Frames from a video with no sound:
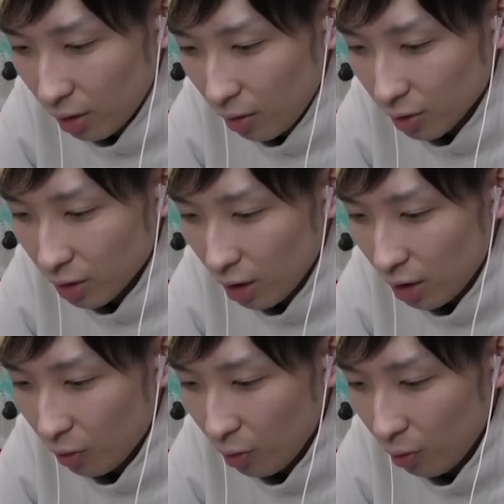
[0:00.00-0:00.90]
ていうか最
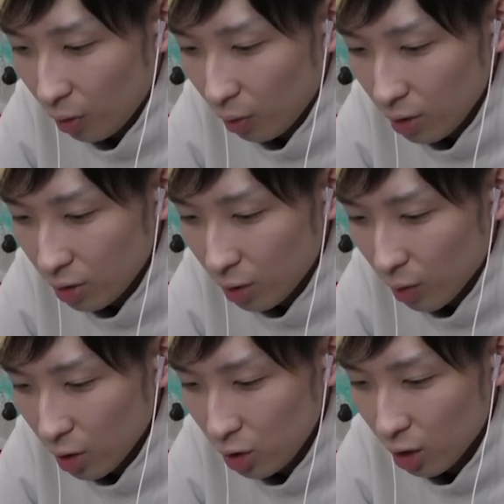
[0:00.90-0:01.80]
近俺の方が妖怪について
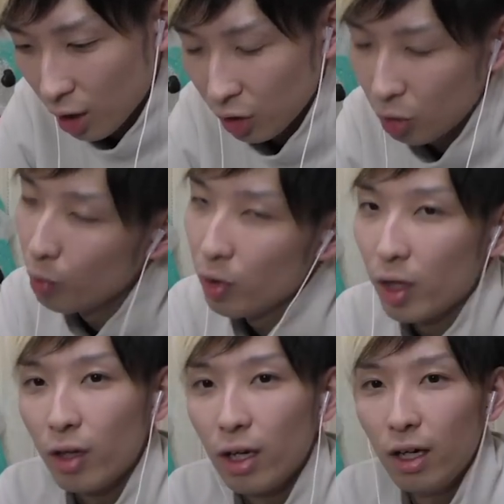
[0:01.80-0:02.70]
詳しいんじゃないかって思うん
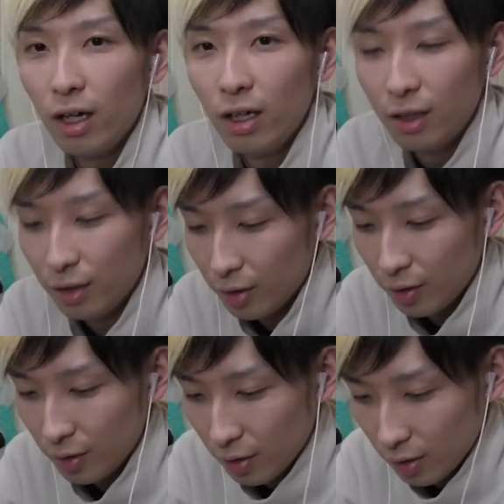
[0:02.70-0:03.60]
だよな。
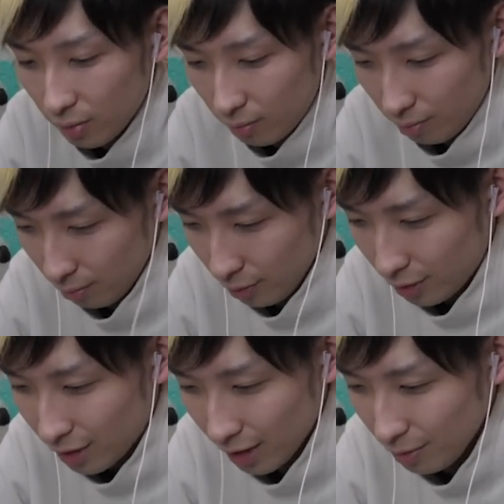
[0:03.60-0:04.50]

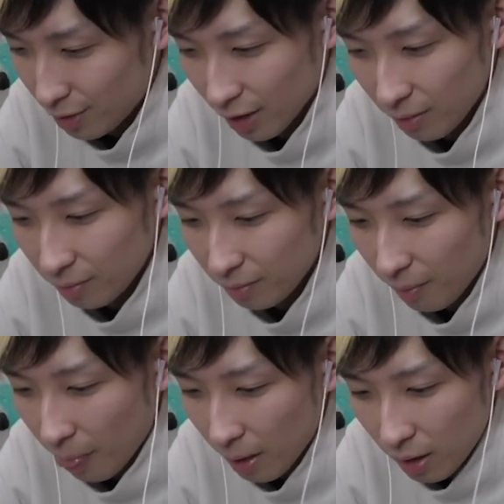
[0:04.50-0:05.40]
むかむか。
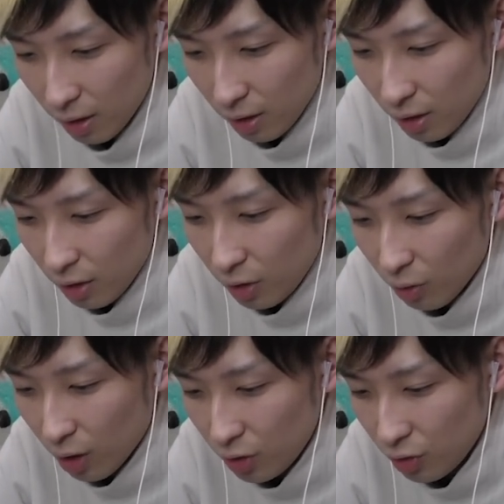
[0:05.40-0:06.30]

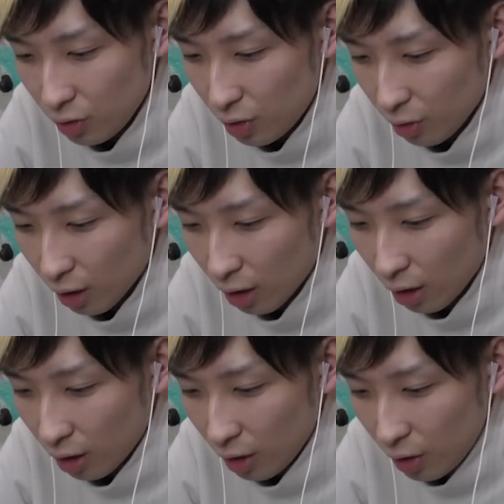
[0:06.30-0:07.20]
妖怪出っていう
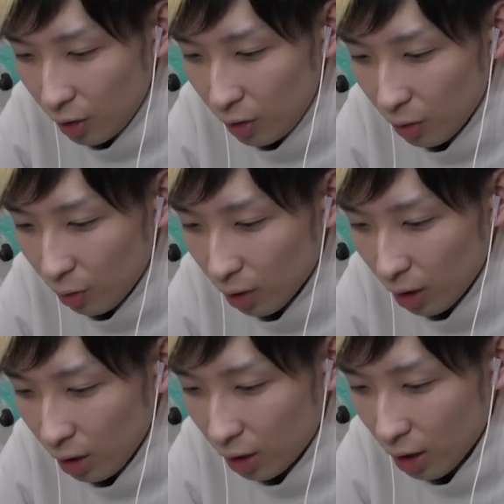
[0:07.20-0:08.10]
か、妖
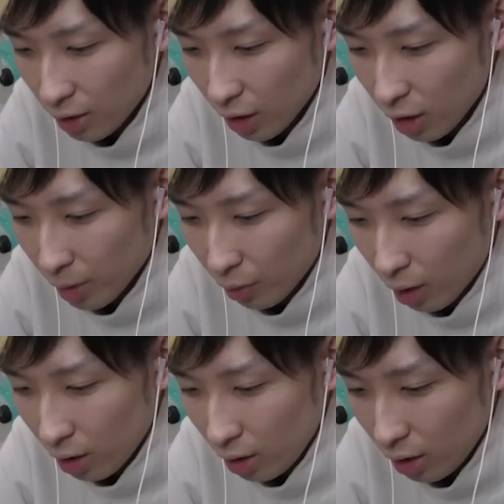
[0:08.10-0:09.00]
怪検索魔と
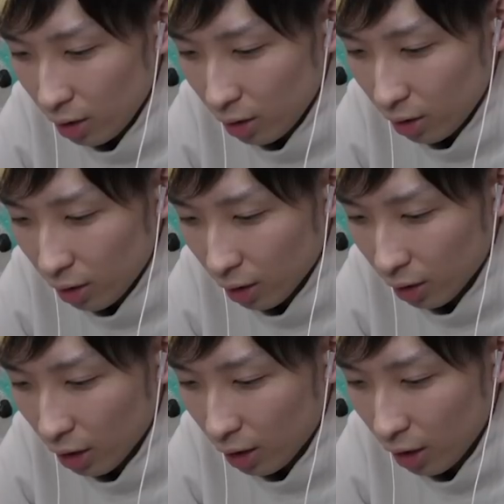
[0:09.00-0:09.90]
かに
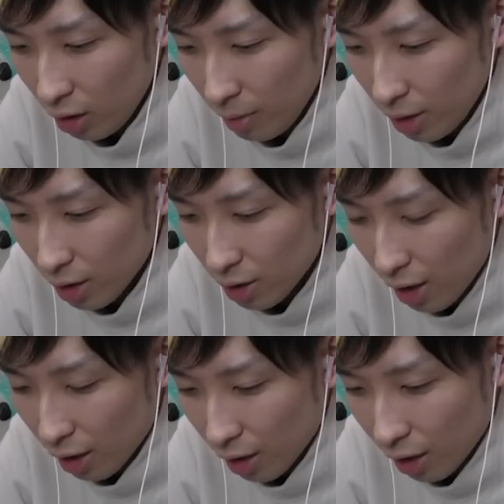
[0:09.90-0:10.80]
肩書き変えるべきなんじゃ
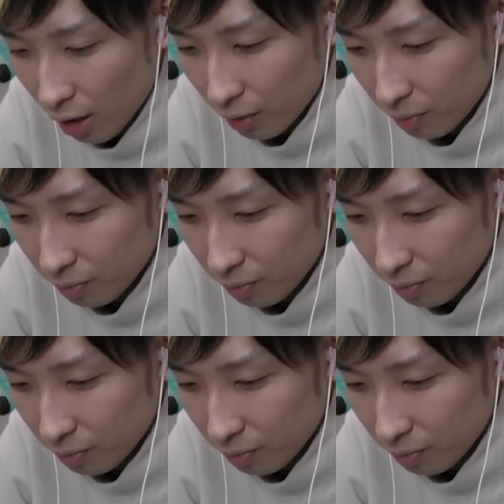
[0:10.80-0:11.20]
ないかな。